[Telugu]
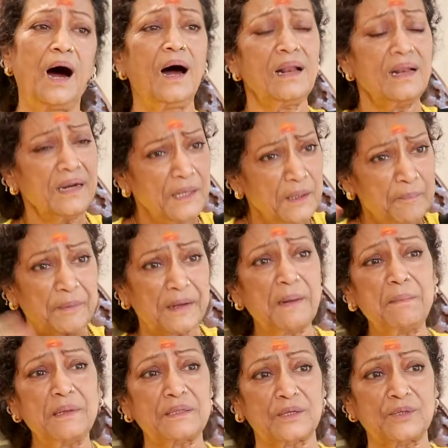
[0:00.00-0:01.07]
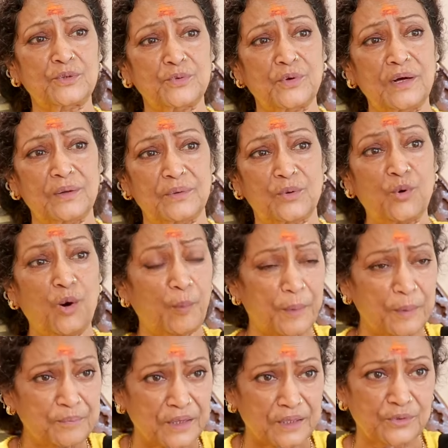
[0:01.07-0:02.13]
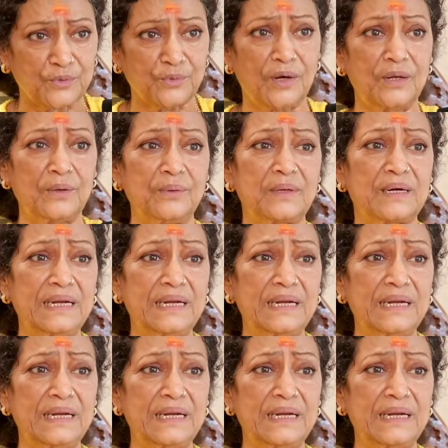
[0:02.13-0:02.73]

ఆల్రెడీ ప్రేమ తత్వాలు కోపం తత్వాలు